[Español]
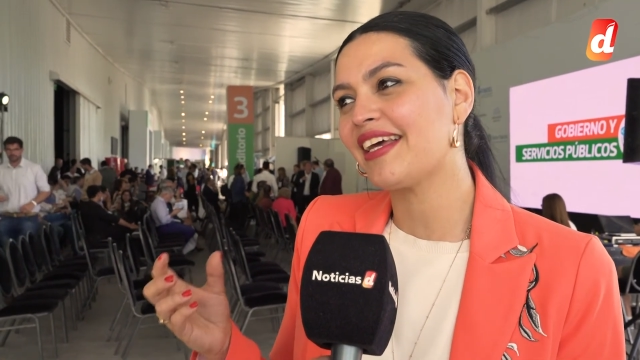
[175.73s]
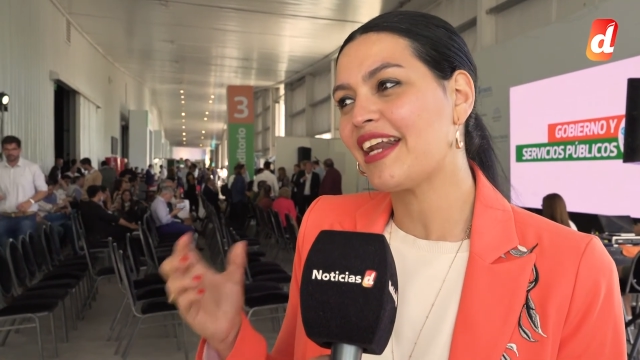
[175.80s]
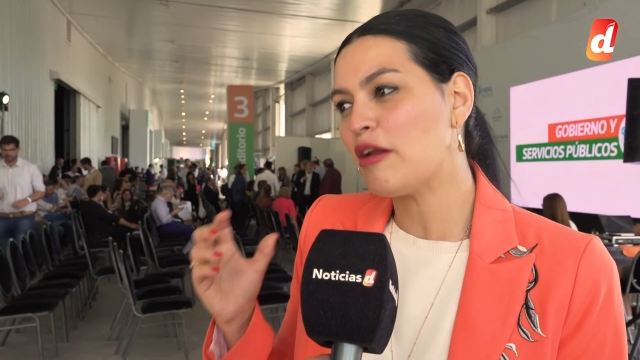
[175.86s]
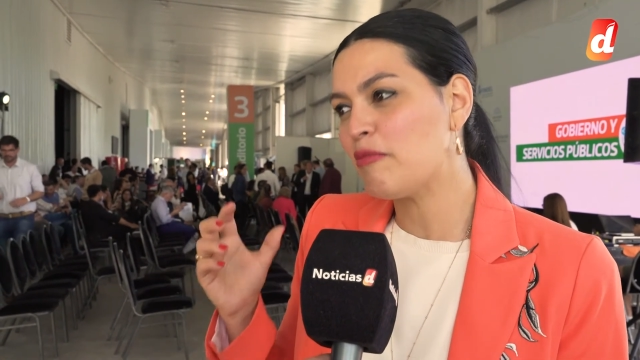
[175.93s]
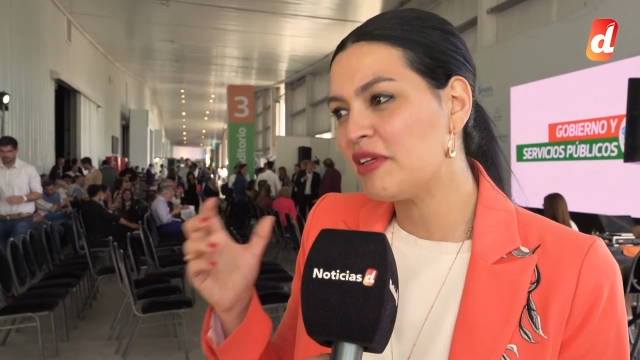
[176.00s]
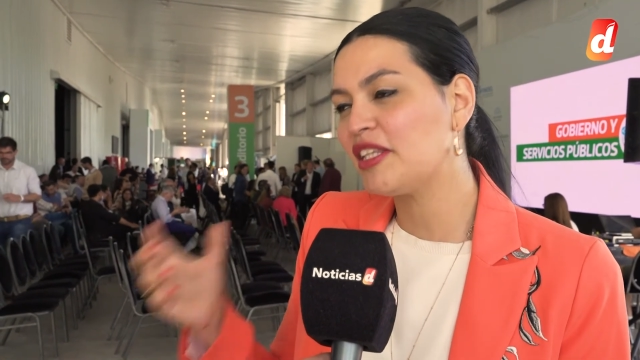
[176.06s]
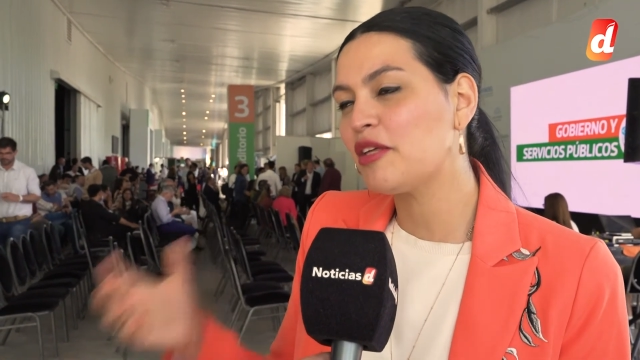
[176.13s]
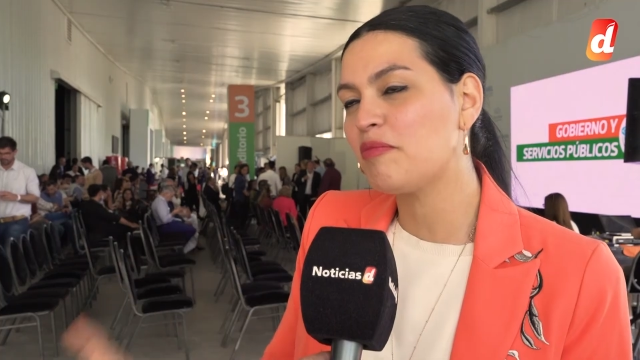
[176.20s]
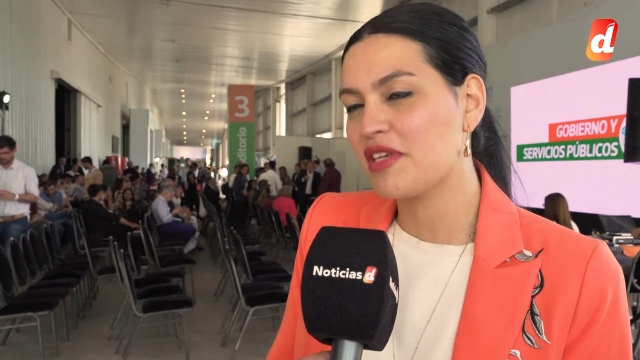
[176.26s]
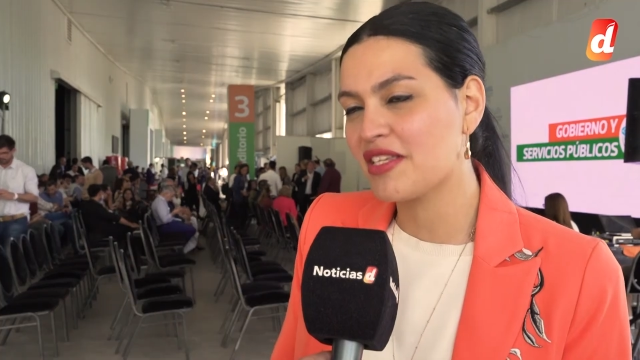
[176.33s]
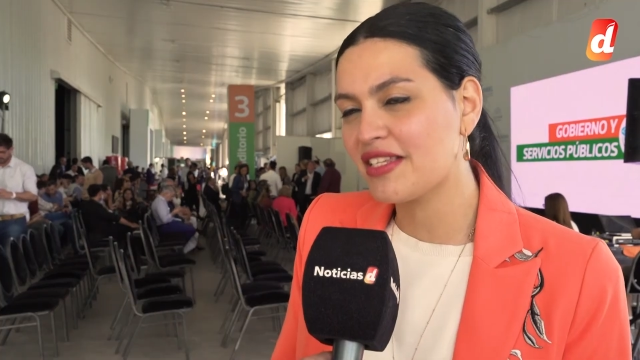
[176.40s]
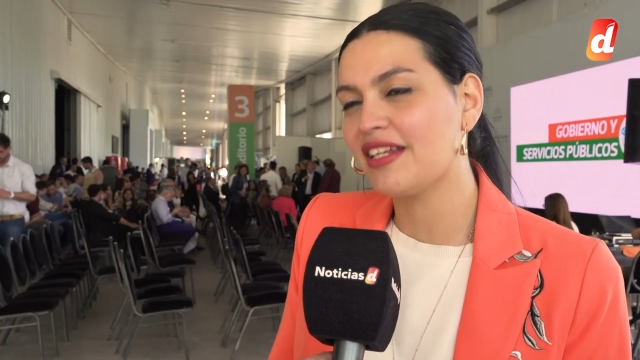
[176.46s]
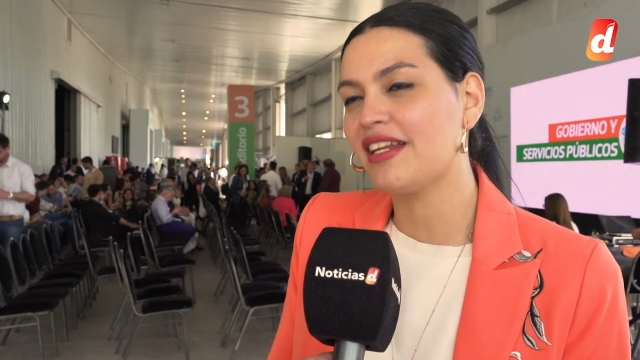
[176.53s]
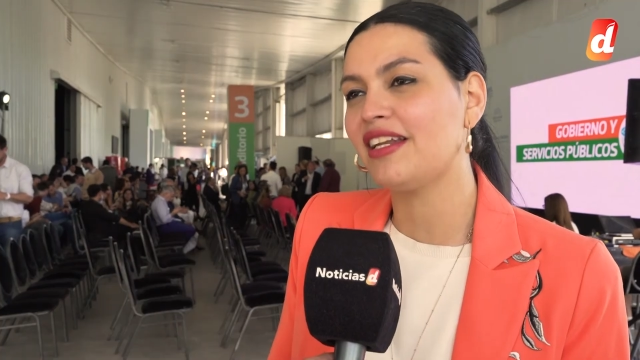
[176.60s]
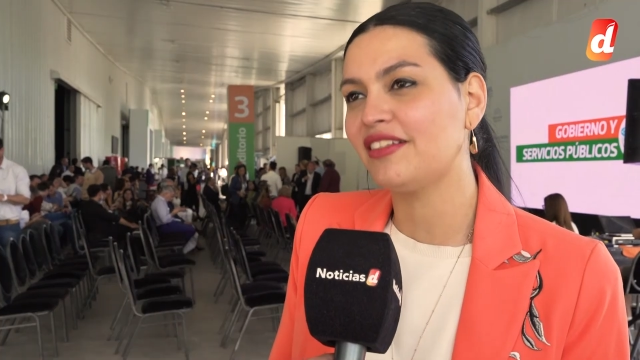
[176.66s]
realmente
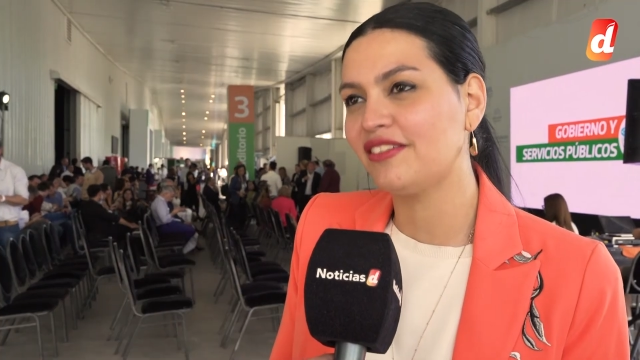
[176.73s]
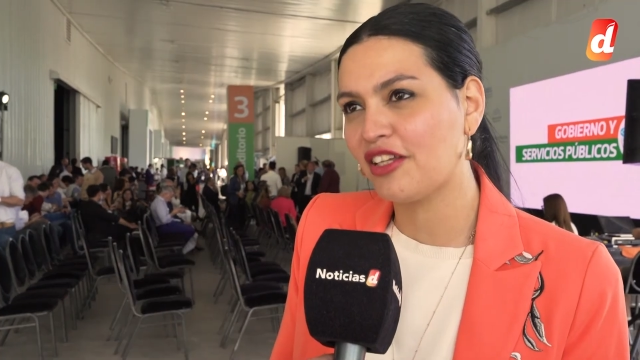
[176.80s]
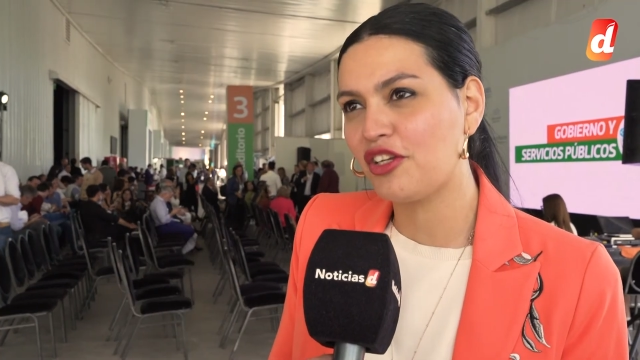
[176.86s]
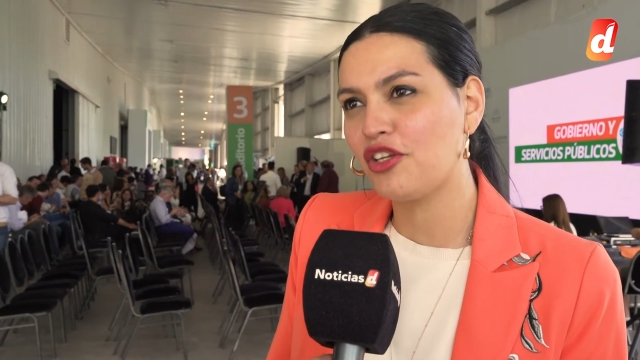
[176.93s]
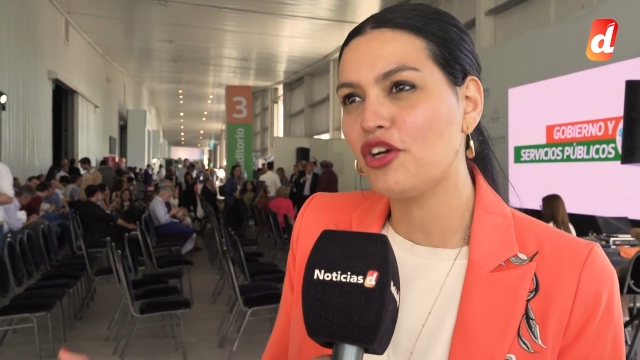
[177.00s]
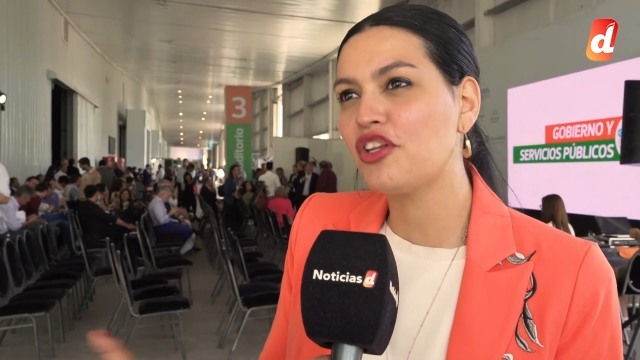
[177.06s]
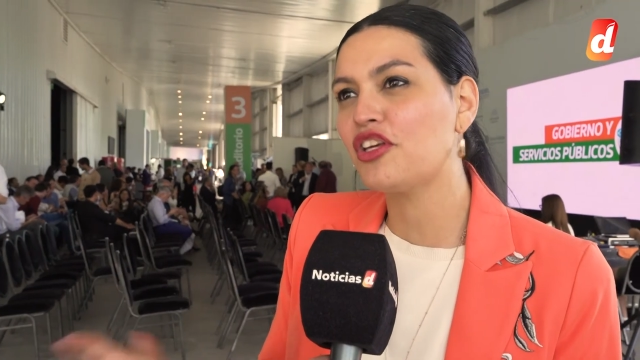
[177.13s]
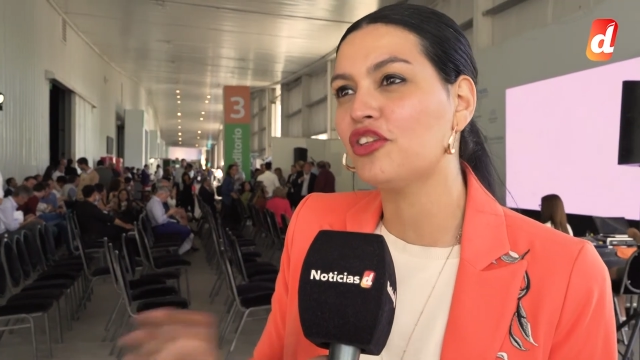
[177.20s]
piensa en el interior